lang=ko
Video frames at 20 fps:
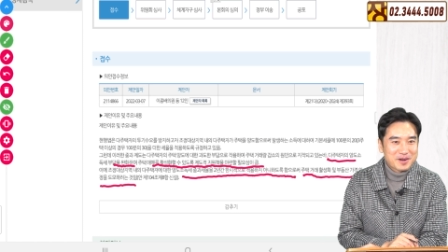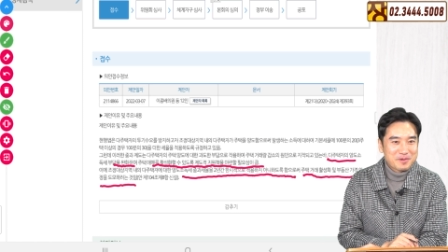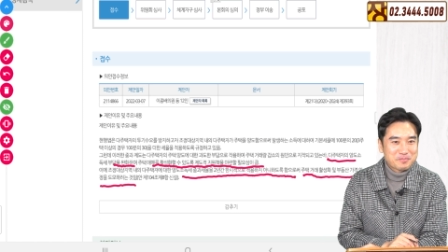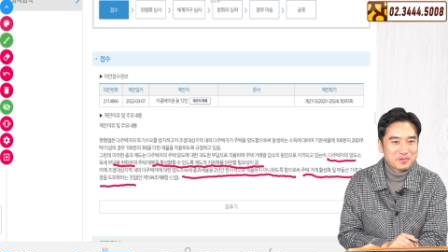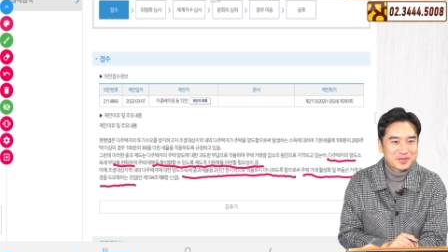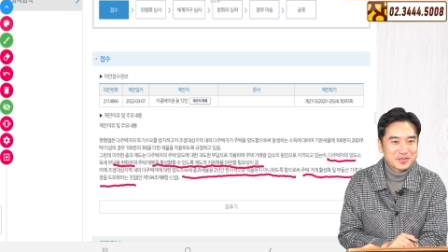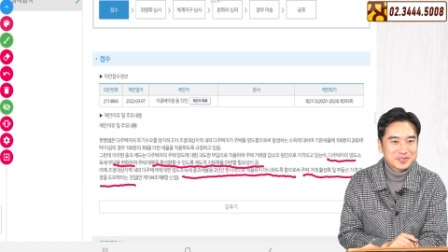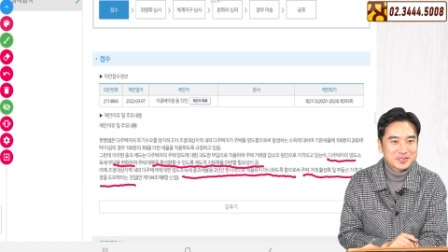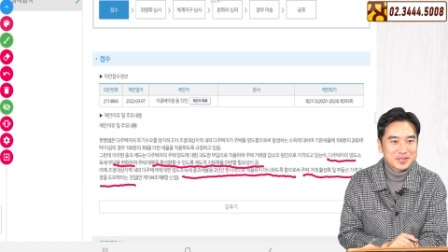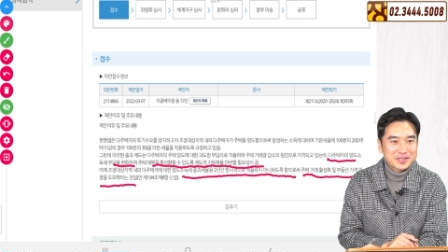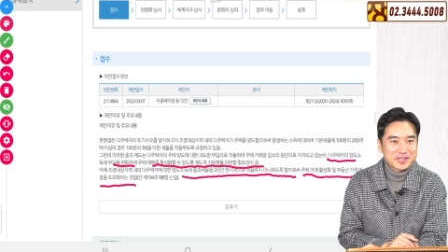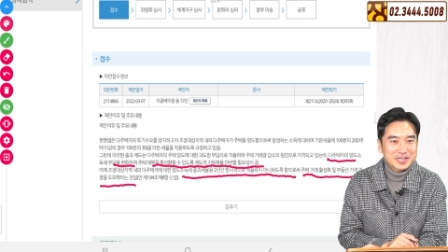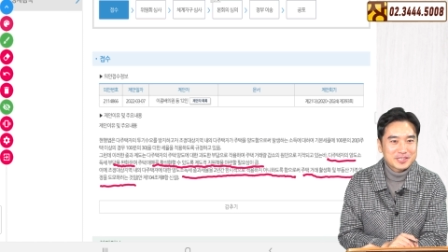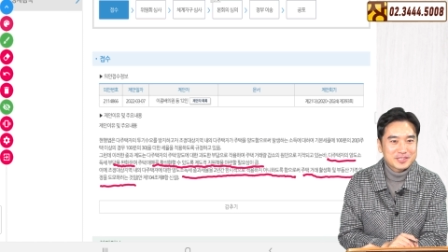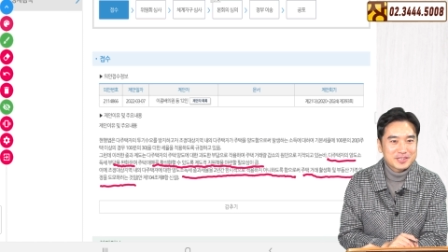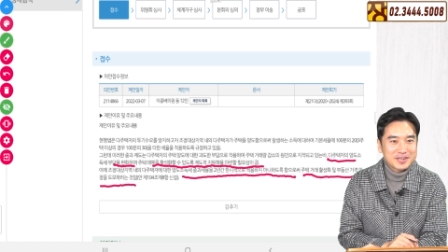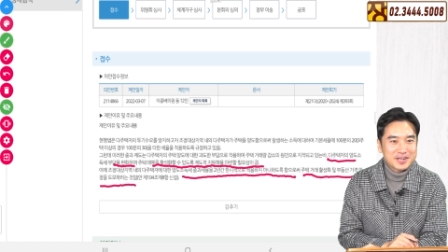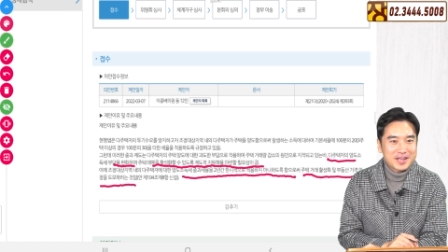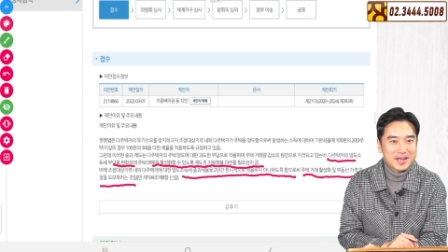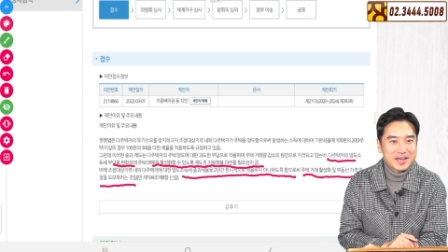커피 드세요
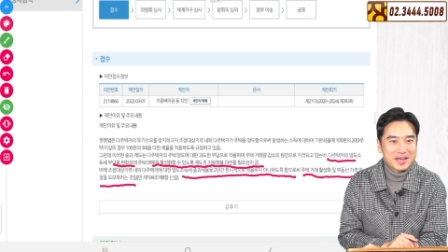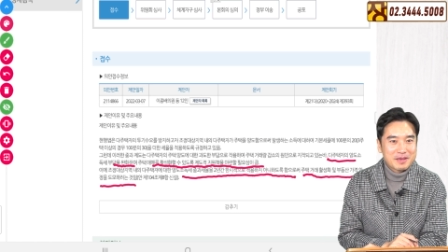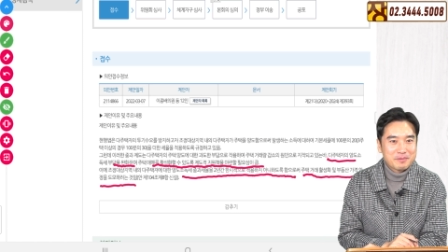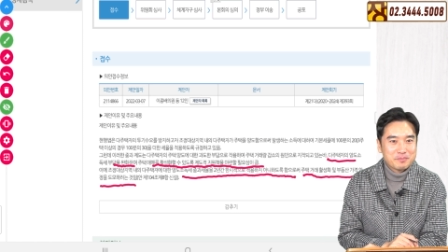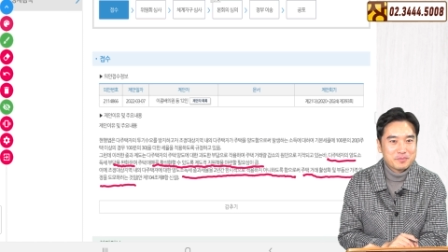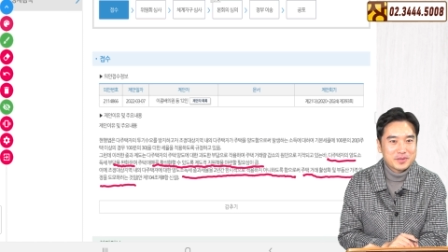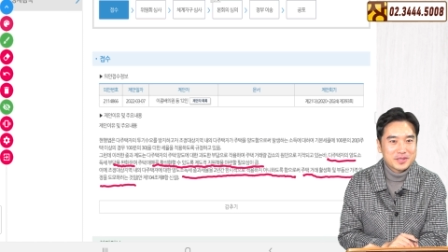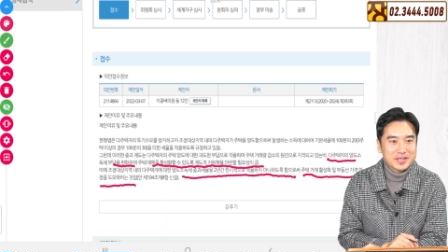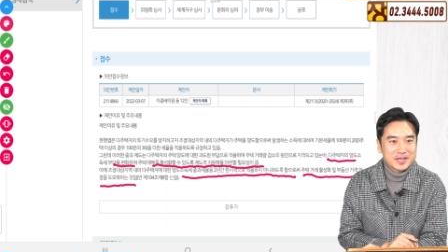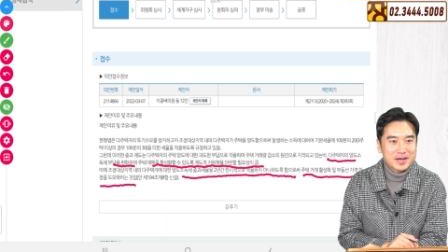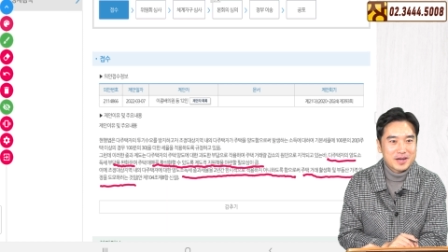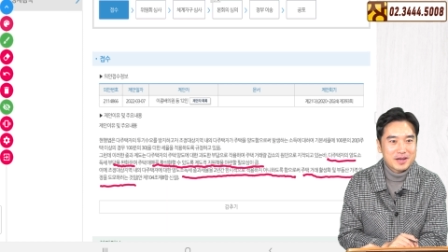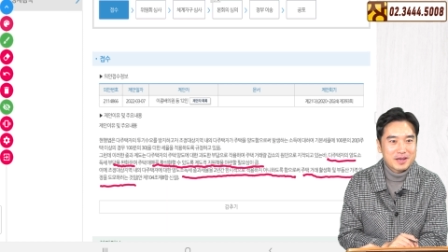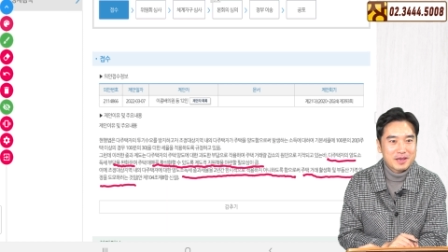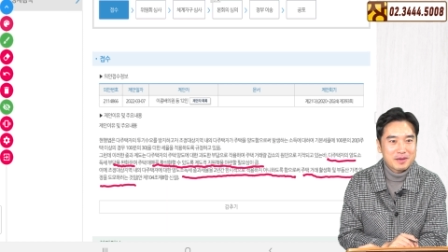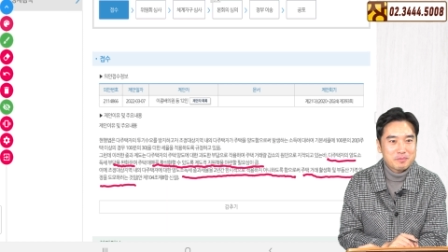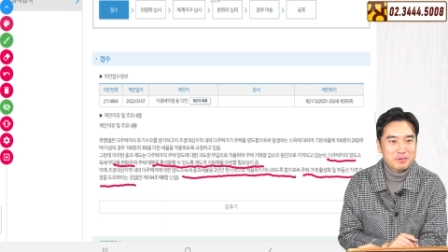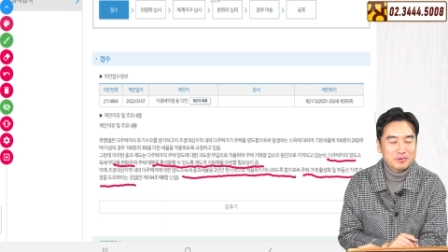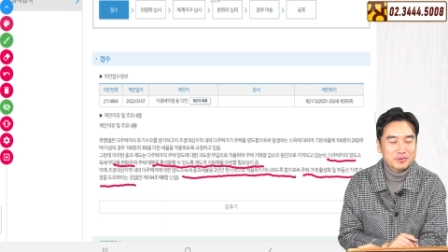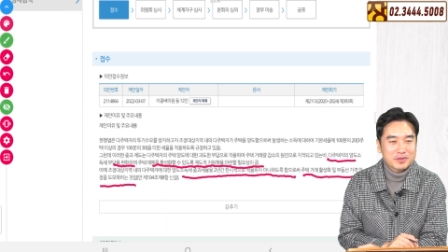테슬라 엔비디아
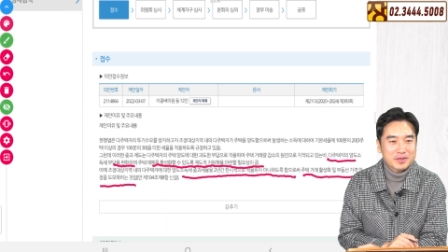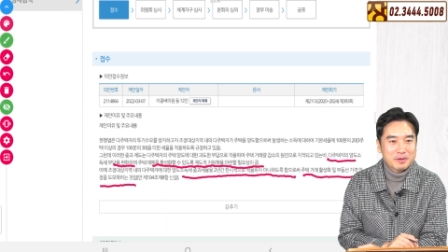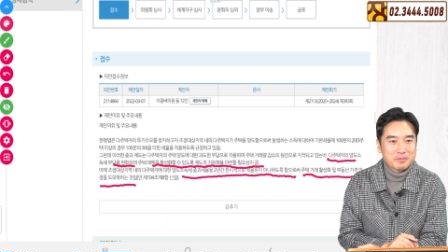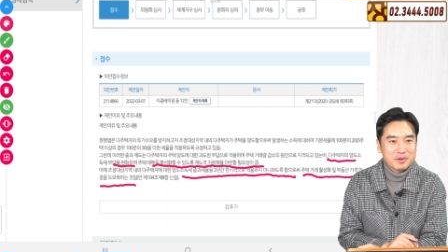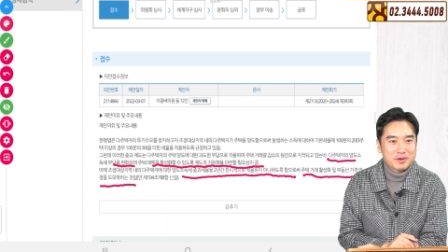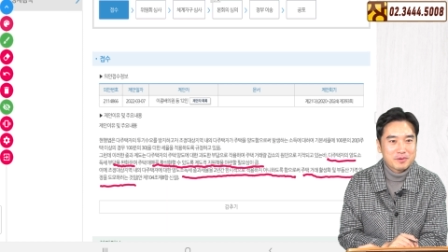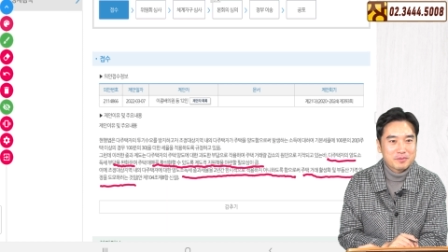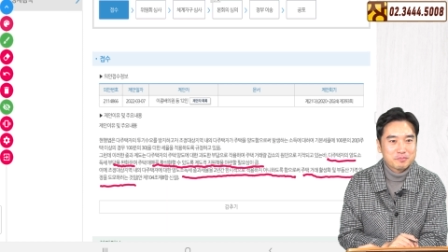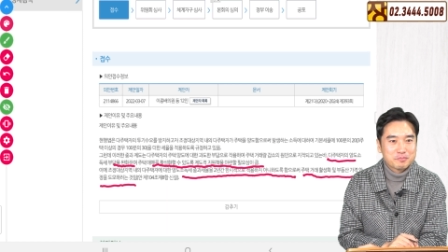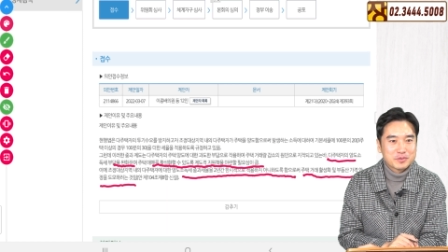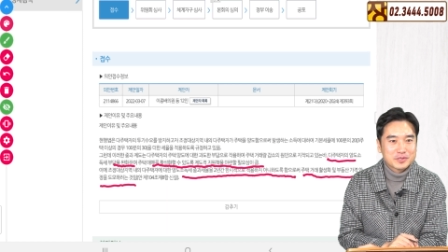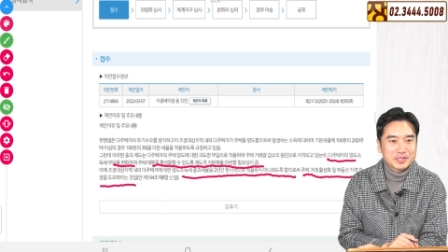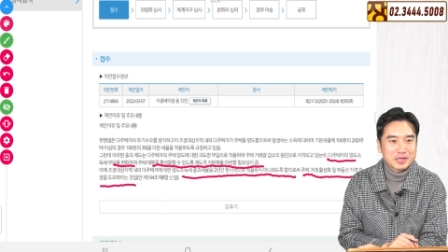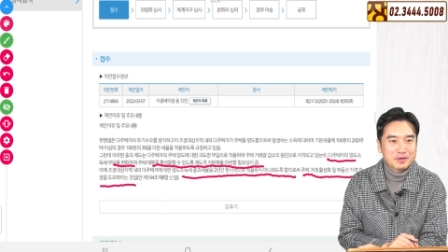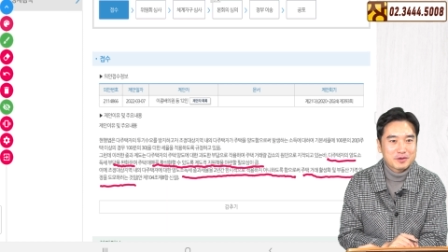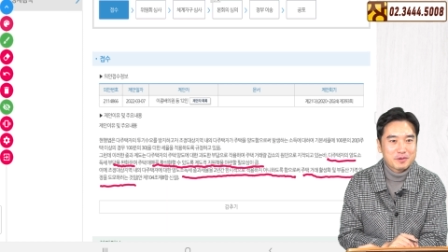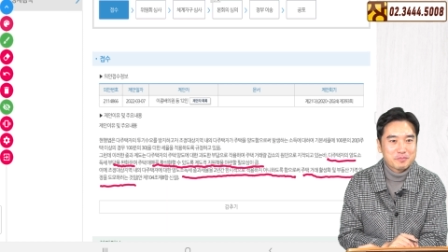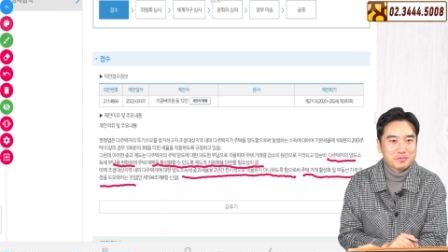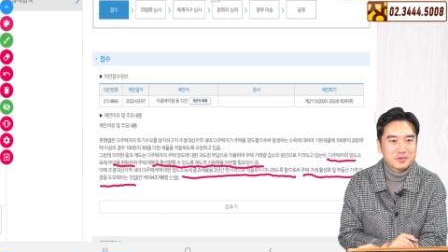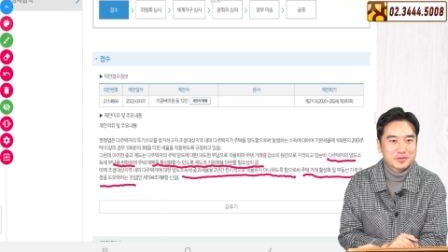회복되면 비싼
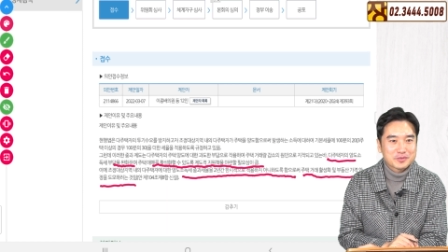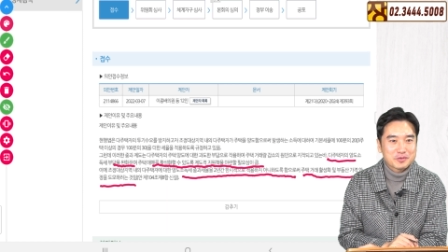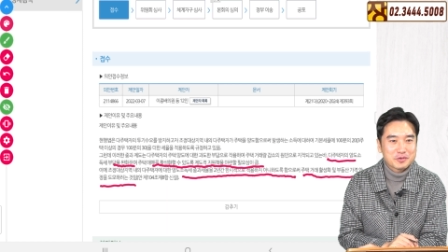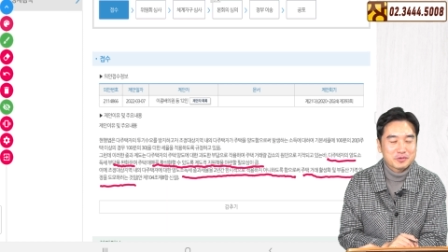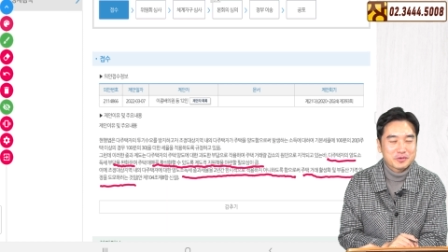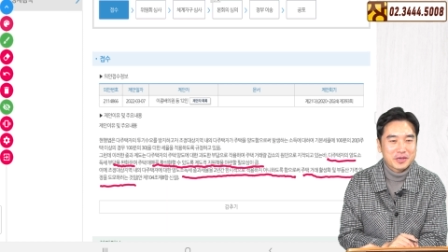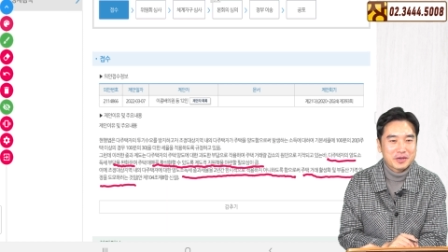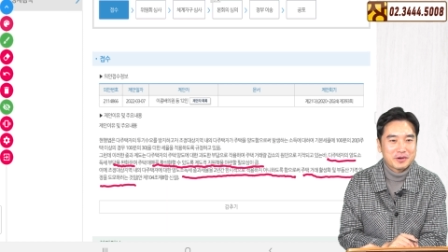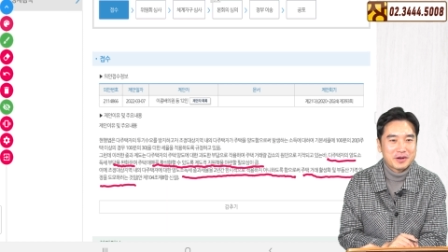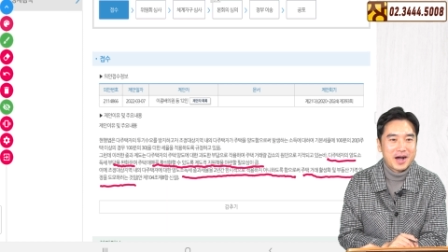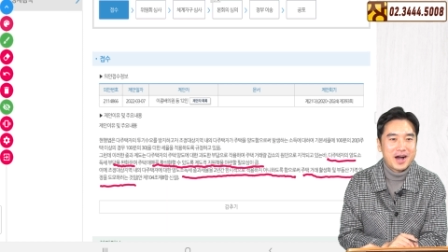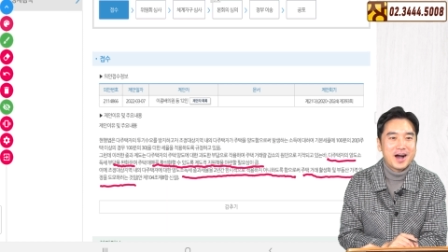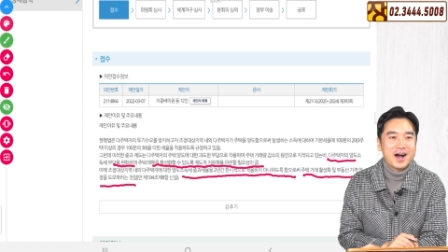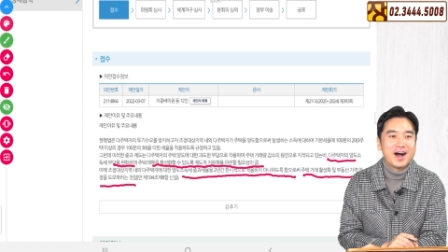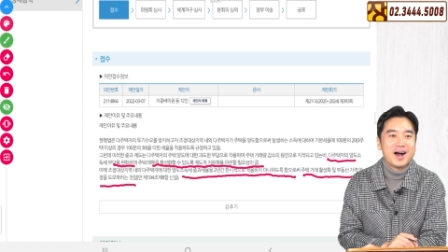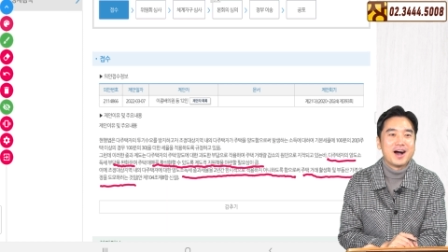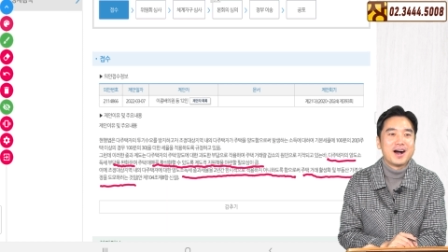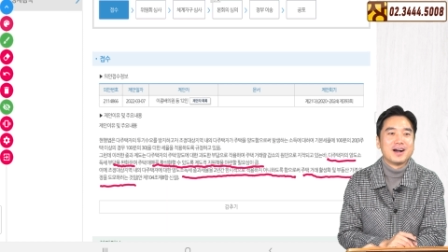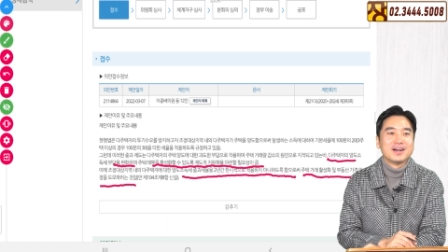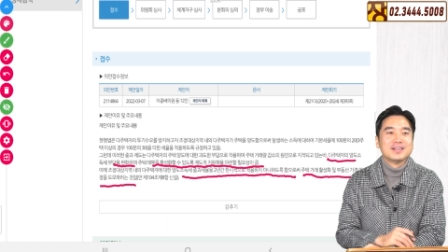커피로 쏠게요
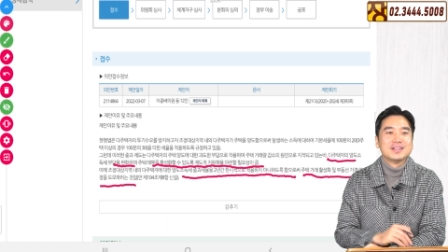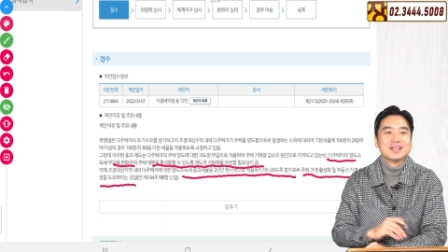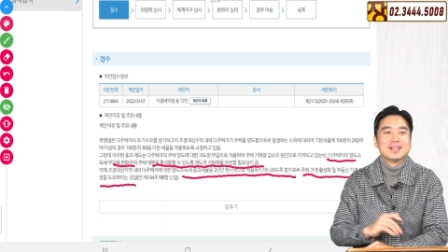아